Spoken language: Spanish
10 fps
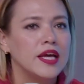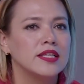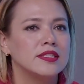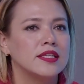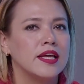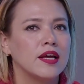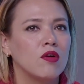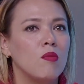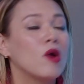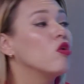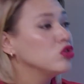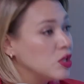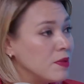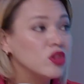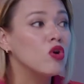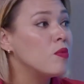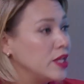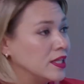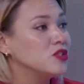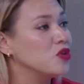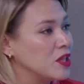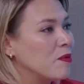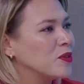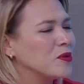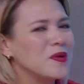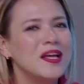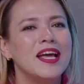este, como en conocimiento, como en intención de voto.